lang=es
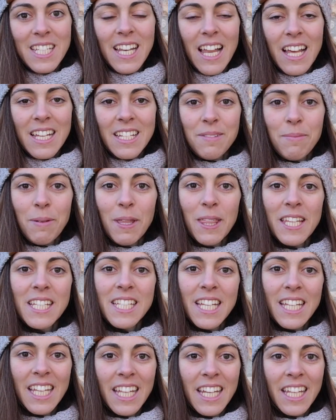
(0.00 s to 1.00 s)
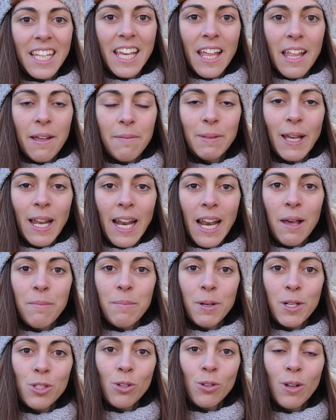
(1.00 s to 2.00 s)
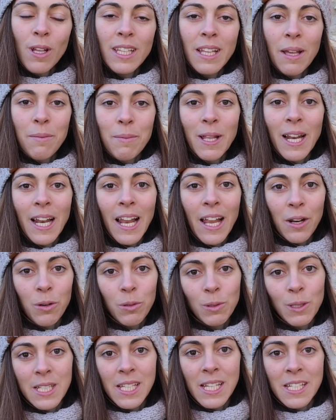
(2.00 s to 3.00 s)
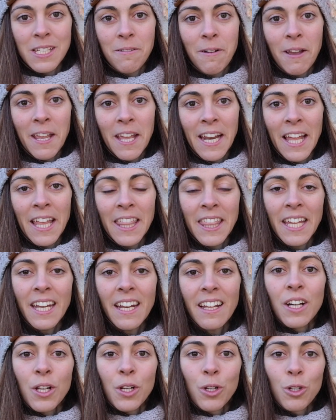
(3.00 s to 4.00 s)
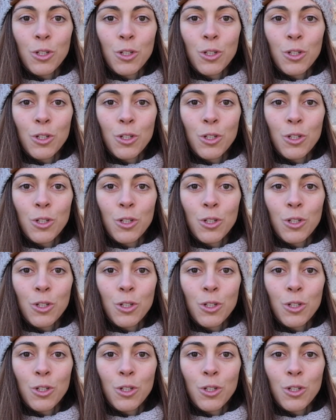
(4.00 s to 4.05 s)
las bicis se tienen que adaptar a la persona y también a las rutas que se vayan a hacer.